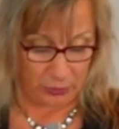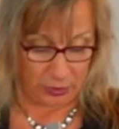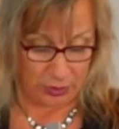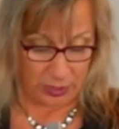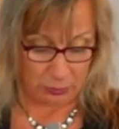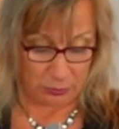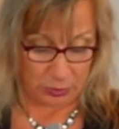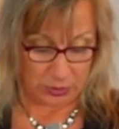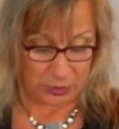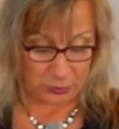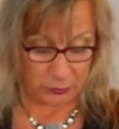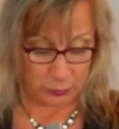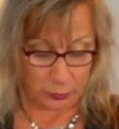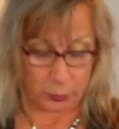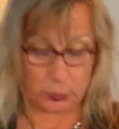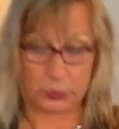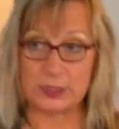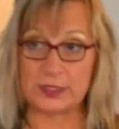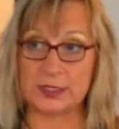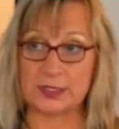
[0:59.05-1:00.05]
wir damals für
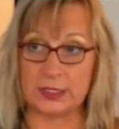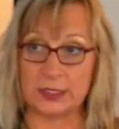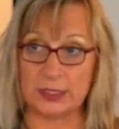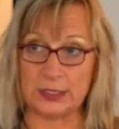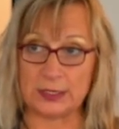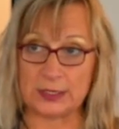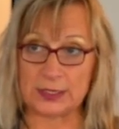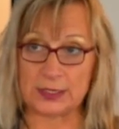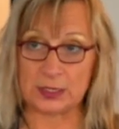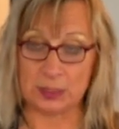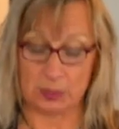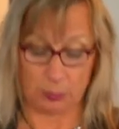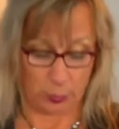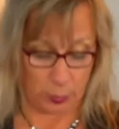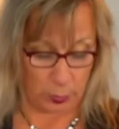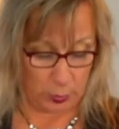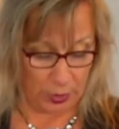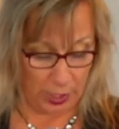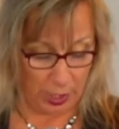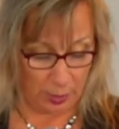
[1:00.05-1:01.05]
uns als
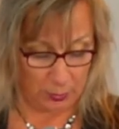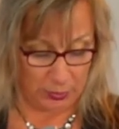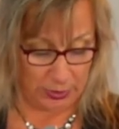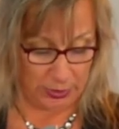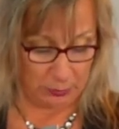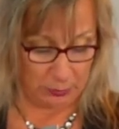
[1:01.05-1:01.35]
Programme